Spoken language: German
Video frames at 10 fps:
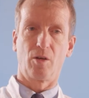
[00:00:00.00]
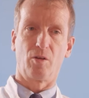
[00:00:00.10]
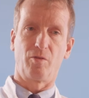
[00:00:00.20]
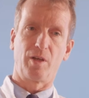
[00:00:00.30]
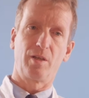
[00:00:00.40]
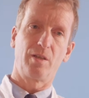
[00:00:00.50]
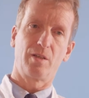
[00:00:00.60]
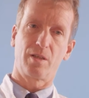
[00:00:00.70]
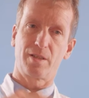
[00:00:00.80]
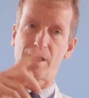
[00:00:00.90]
Und wenn
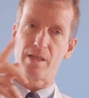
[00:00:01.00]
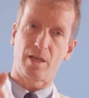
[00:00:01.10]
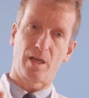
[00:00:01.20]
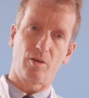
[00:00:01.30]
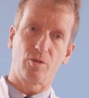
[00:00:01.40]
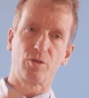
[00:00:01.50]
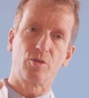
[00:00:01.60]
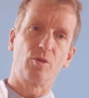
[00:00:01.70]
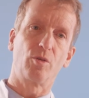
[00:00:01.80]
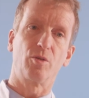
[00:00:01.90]
dieser
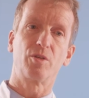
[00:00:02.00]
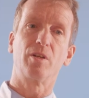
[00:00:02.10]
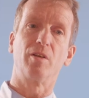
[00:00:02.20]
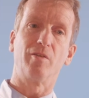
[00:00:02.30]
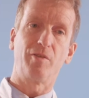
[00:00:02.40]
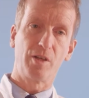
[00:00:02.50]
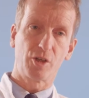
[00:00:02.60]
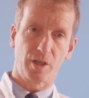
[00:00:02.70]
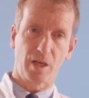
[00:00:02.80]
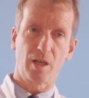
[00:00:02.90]
Zellteilungszyklus viel
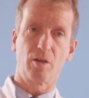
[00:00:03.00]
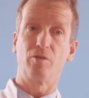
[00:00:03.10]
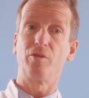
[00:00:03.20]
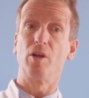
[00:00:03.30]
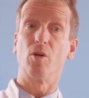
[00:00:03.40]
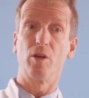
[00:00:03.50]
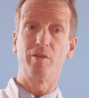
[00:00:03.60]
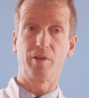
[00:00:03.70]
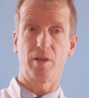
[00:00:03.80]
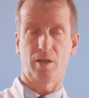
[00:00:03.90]
schneller und viel
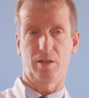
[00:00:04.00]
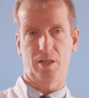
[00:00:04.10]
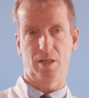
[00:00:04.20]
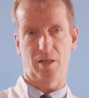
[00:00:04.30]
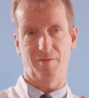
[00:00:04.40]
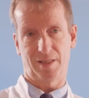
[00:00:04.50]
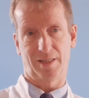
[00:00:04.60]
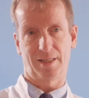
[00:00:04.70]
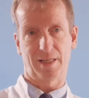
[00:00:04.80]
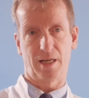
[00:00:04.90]
häufiger in einer
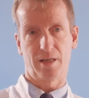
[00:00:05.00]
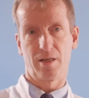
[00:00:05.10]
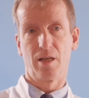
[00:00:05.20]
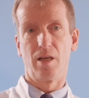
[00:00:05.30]
gewissen Zeit